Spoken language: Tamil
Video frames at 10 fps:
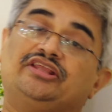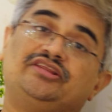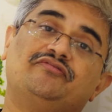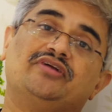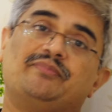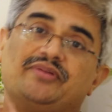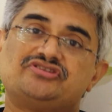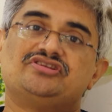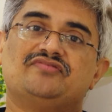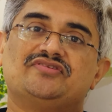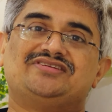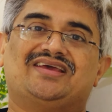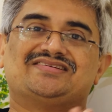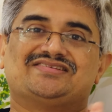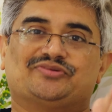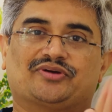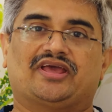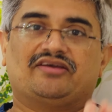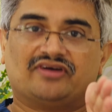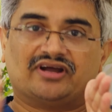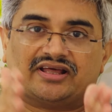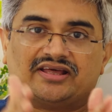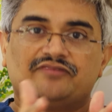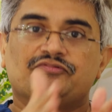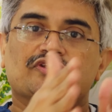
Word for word: இதையும் விட பெஸ்ட் இன்வெஸ்டிகேஷன்ஸ் ஓகே இவங்களுக்கு